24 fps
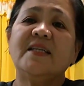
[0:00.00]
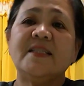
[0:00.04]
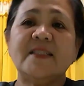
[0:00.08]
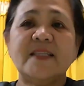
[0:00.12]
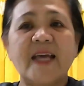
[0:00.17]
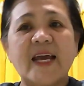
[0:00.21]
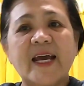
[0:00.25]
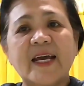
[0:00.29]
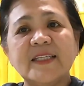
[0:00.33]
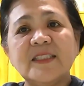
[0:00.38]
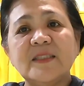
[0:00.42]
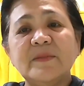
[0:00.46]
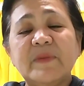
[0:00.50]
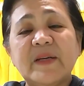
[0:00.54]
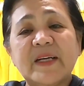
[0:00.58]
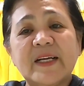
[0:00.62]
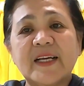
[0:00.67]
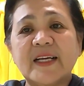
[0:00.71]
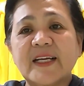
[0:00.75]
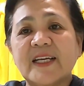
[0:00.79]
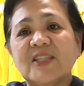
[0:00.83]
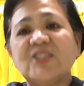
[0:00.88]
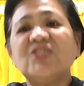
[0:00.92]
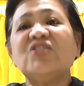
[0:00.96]
Yes,
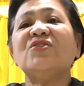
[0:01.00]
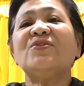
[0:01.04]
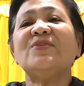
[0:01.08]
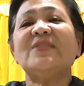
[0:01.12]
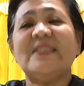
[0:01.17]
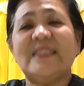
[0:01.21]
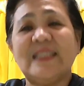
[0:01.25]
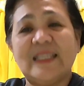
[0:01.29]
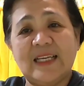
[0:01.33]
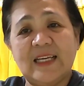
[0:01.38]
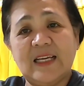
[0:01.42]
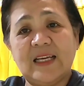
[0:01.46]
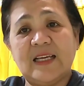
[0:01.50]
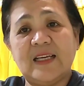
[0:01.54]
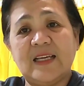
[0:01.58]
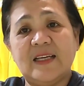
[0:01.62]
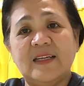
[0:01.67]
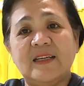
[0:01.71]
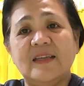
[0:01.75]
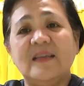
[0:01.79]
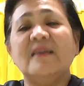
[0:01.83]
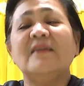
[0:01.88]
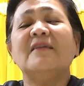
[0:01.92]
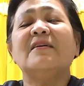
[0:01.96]
mga
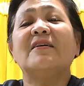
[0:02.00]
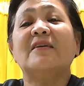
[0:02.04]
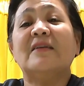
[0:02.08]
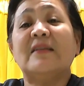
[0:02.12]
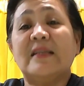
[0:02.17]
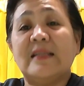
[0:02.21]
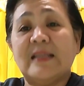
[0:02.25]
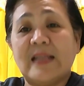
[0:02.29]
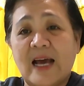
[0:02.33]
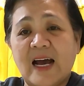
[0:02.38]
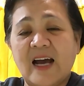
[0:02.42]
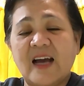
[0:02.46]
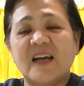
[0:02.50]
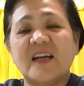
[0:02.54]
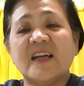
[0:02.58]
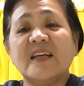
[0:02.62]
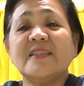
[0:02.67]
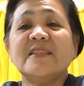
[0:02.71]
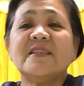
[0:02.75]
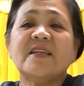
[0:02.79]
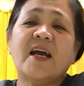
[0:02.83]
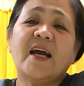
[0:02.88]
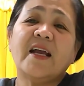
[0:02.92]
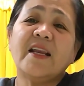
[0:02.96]
kachuti.
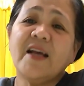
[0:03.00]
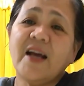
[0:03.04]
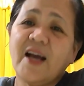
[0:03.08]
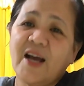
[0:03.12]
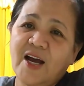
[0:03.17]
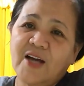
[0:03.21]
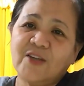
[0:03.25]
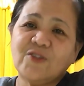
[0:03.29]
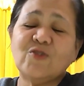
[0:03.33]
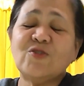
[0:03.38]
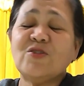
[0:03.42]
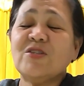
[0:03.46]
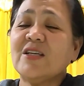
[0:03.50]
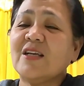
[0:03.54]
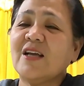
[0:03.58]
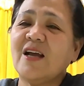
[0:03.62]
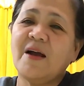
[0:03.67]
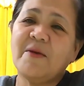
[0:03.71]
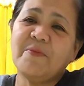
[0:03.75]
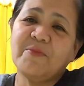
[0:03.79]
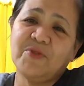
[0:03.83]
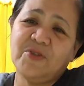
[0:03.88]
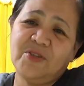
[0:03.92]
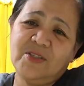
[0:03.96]
Nakagat nga ng aso si
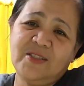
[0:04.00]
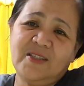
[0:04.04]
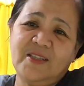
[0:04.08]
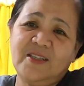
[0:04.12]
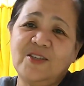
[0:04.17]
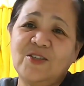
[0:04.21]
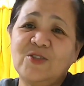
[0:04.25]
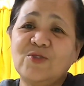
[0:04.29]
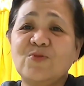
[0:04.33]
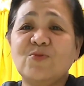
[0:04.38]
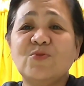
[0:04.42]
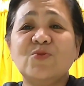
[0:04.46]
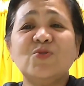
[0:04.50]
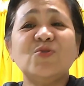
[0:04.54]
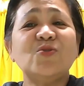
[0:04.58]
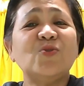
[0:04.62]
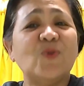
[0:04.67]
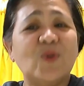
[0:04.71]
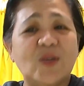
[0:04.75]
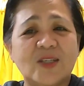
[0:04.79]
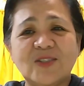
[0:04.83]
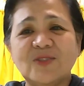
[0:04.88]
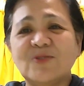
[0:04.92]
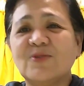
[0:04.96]
Kamercy.
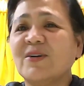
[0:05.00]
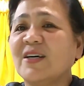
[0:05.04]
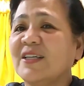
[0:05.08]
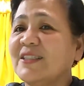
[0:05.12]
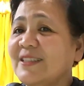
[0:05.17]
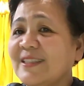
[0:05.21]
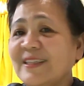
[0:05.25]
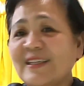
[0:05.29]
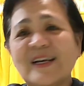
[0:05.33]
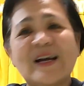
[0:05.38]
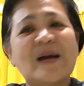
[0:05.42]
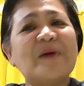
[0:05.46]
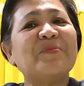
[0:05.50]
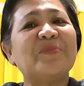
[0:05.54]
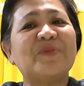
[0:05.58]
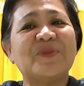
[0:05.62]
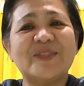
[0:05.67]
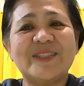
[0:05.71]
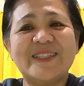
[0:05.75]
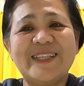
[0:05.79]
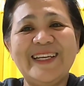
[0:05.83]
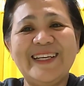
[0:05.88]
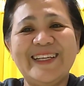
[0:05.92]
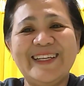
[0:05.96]
Susyunga-syunga si
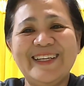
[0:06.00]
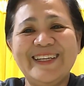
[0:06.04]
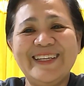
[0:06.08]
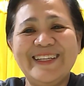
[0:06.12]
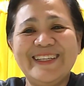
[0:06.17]
Kamercy.